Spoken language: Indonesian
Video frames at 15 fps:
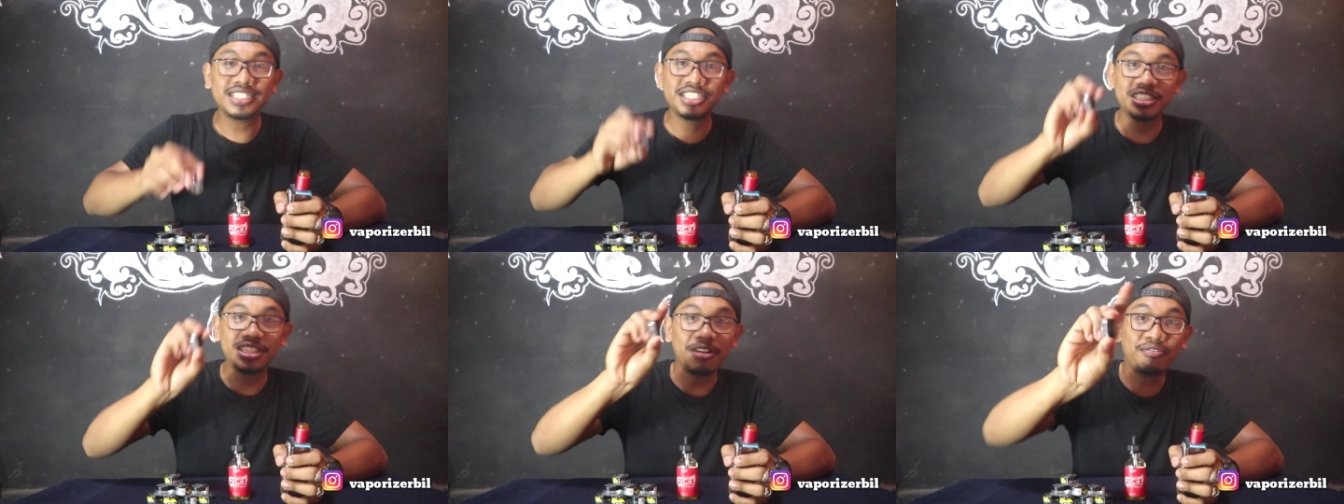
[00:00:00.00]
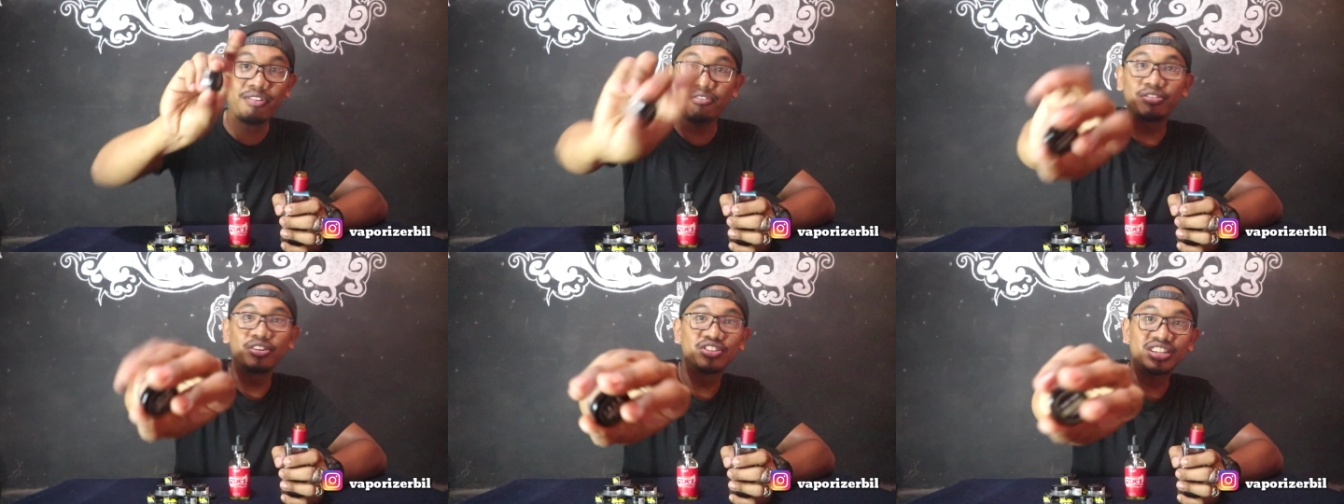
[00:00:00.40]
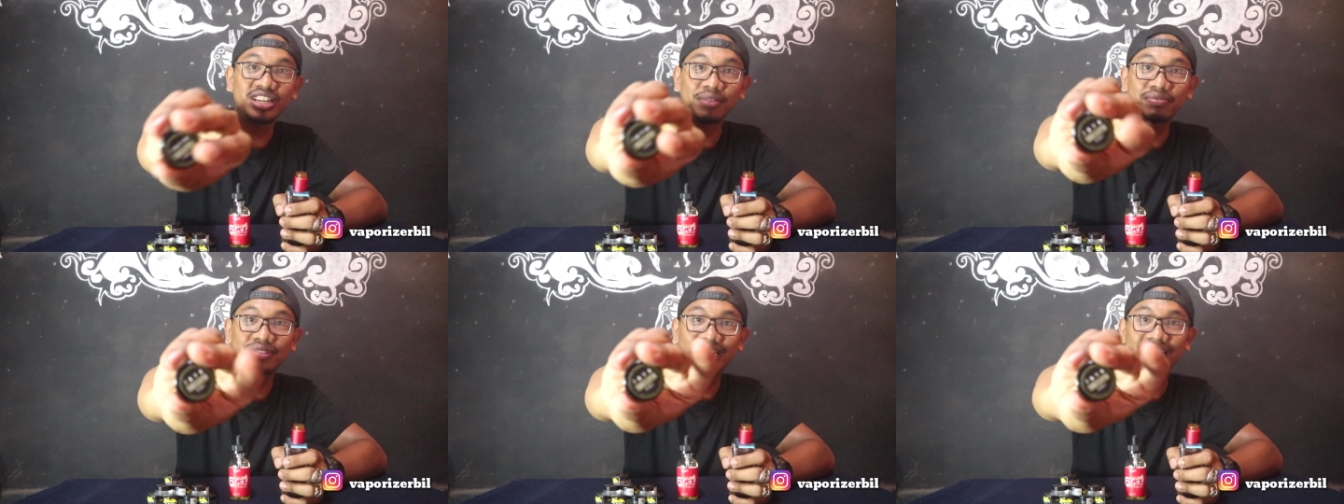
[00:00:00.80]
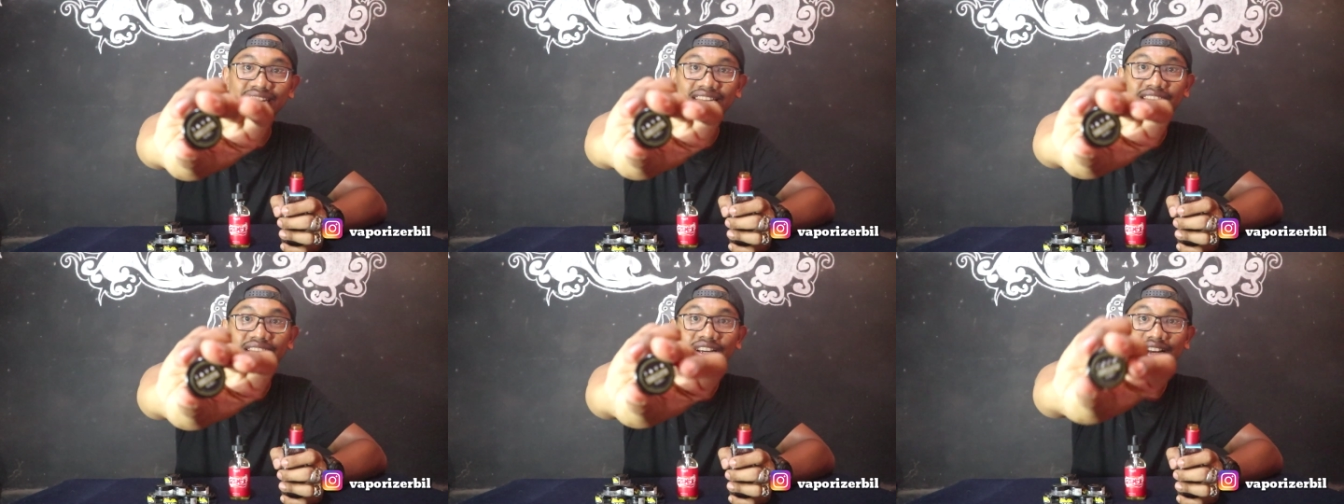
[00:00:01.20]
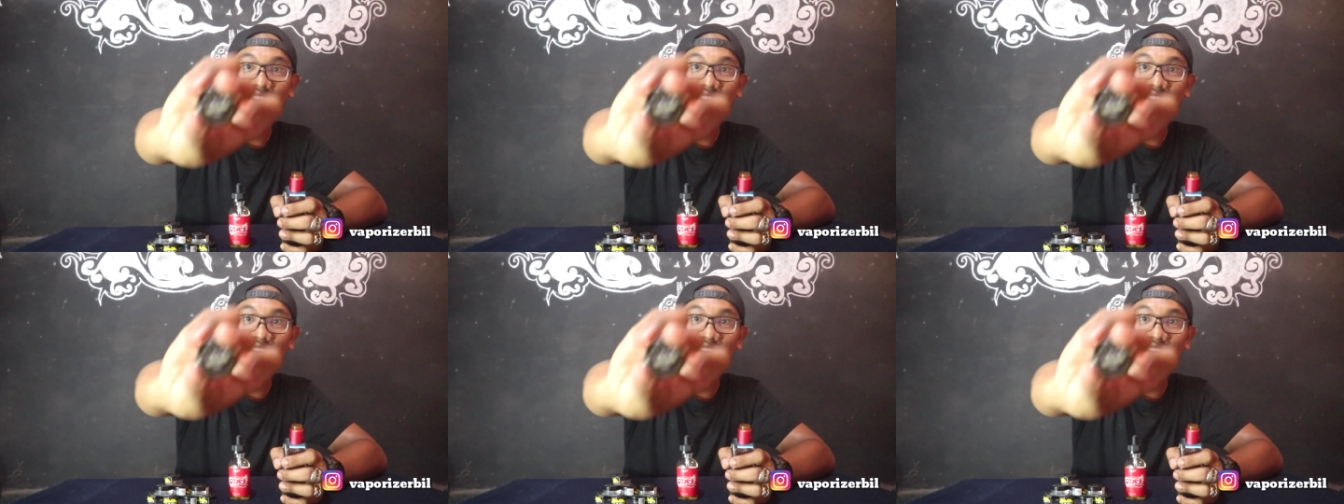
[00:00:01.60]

si Java View Skeleton ini,